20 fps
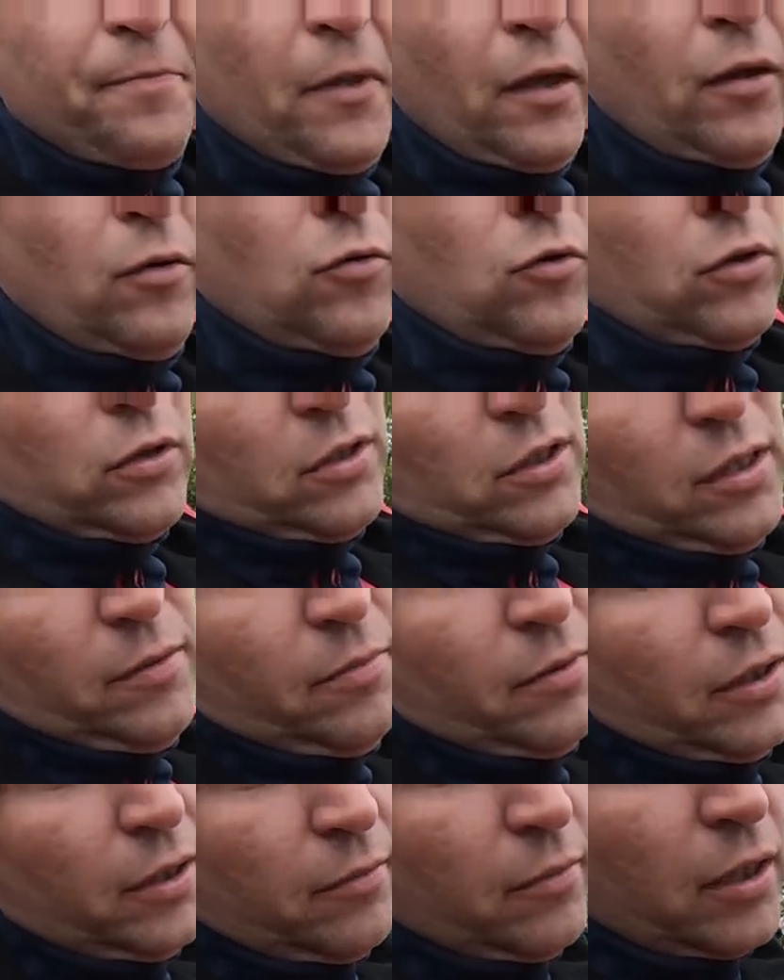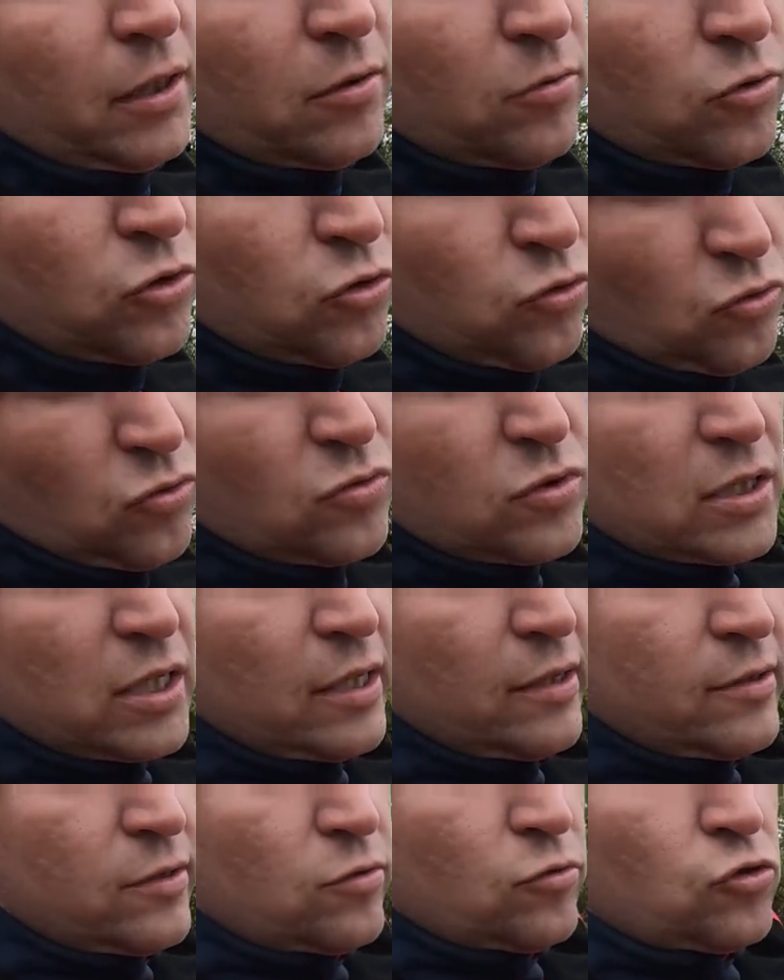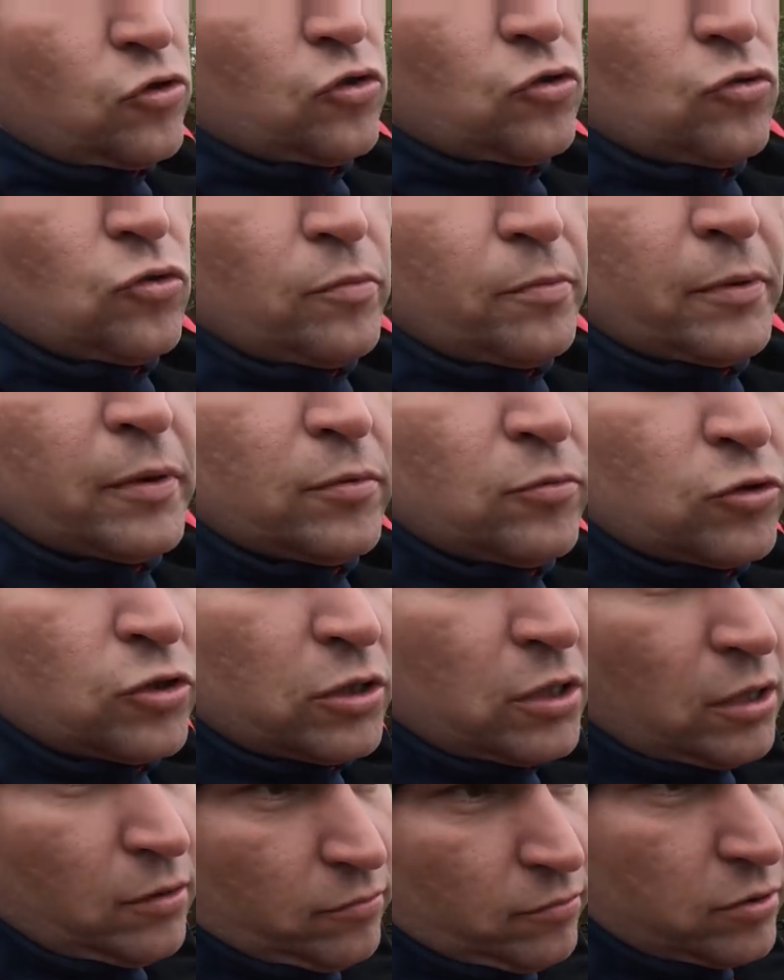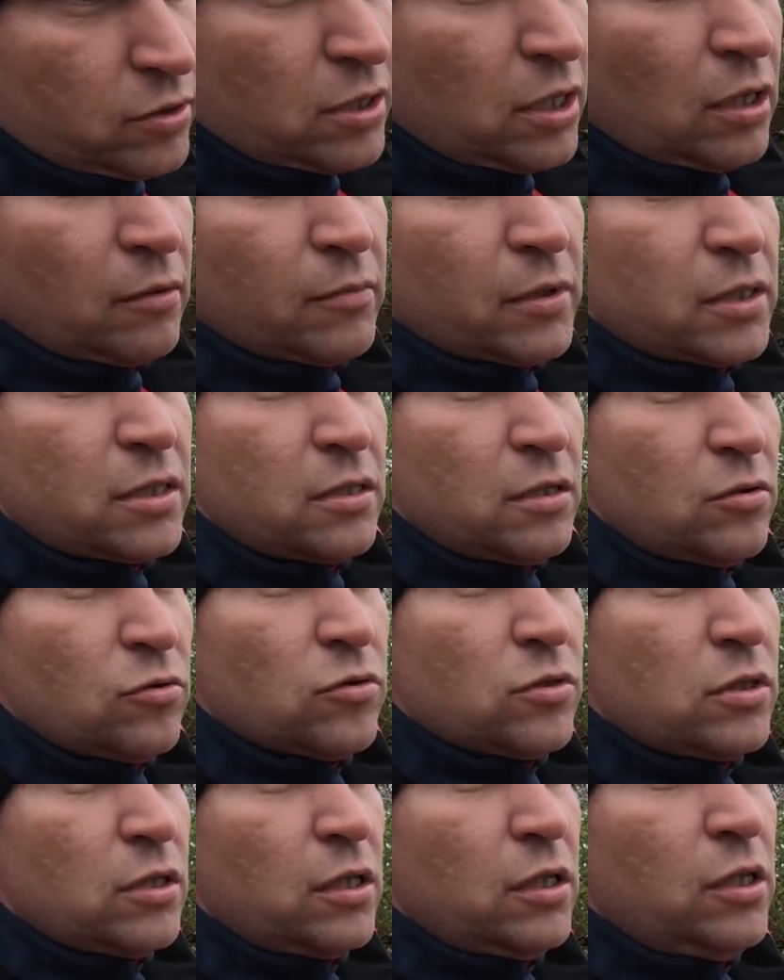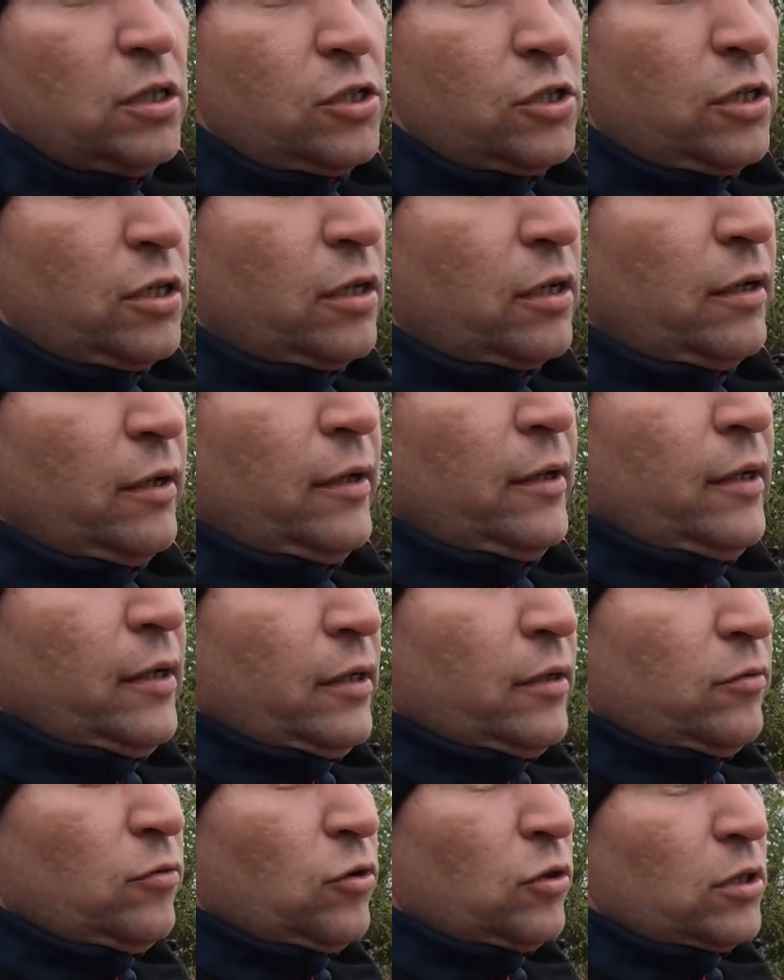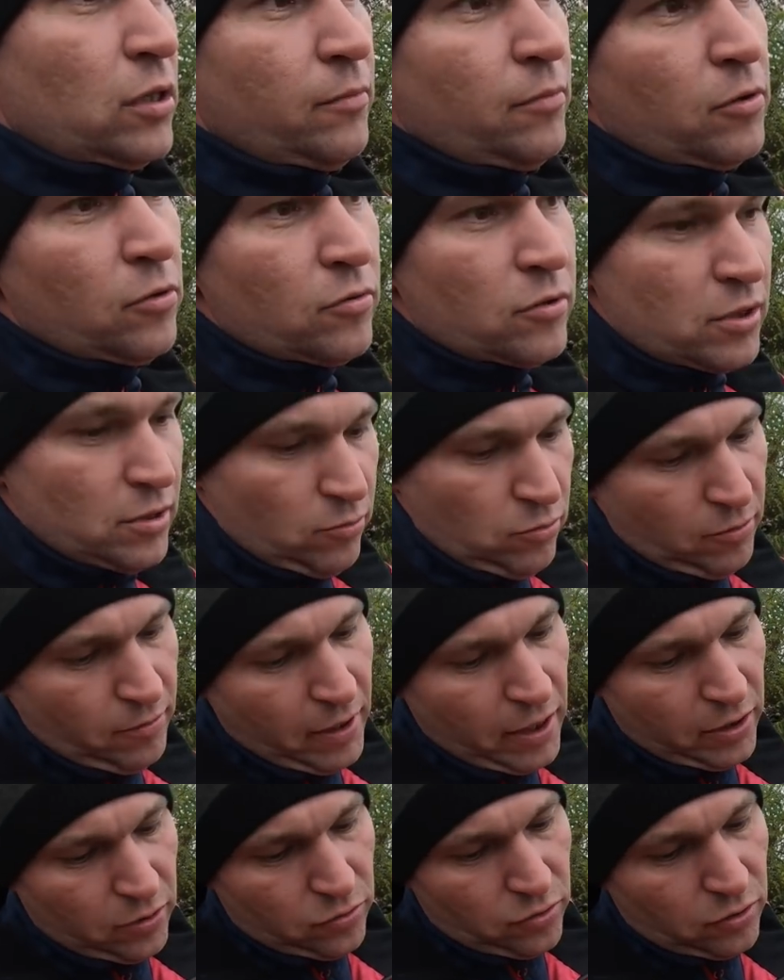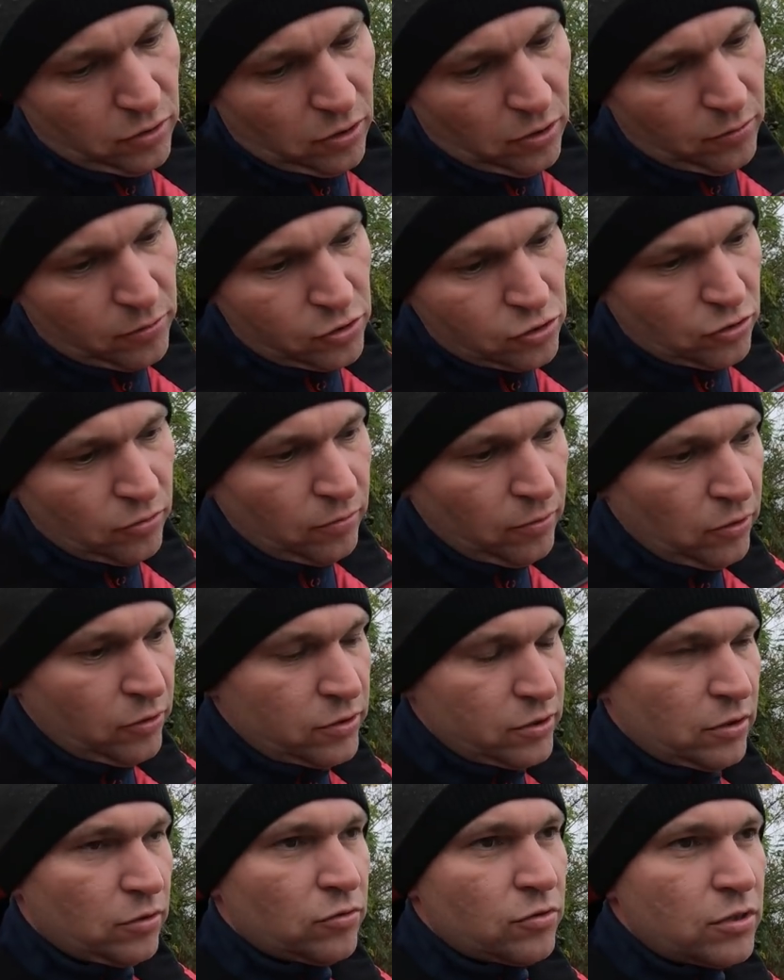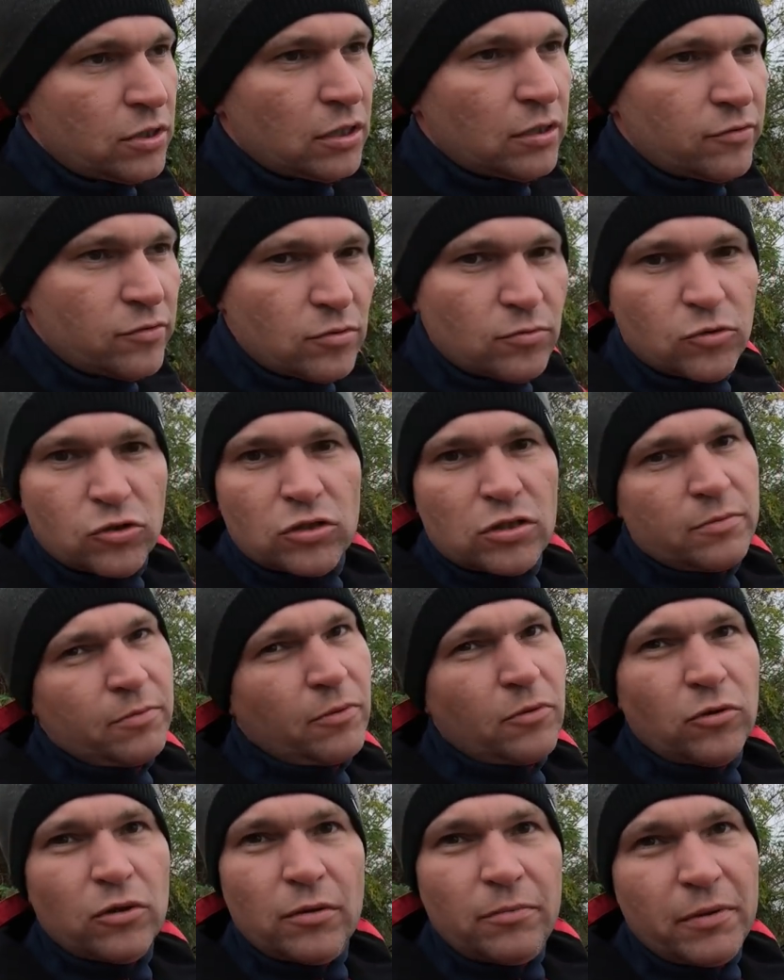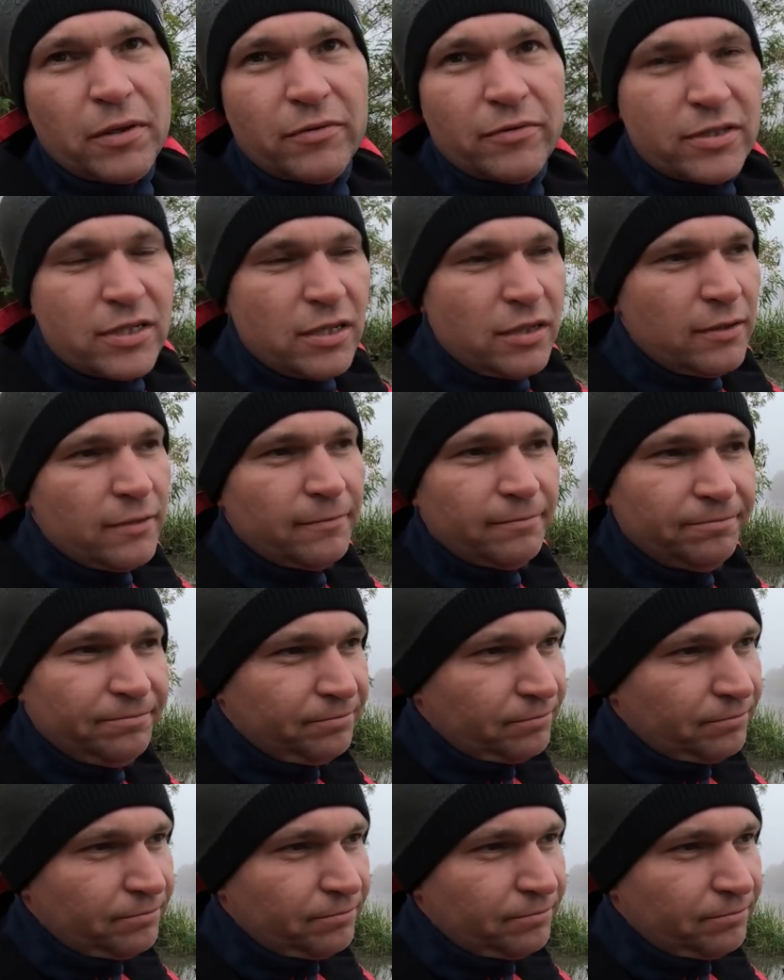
Вот. Либо наматываем шнур, ну, скорее всего, шнур, потому что там салман серьезный хищник. Вот. И берем с собой маленькую коробочку блесен. То есть это все можно спокойно перевозить.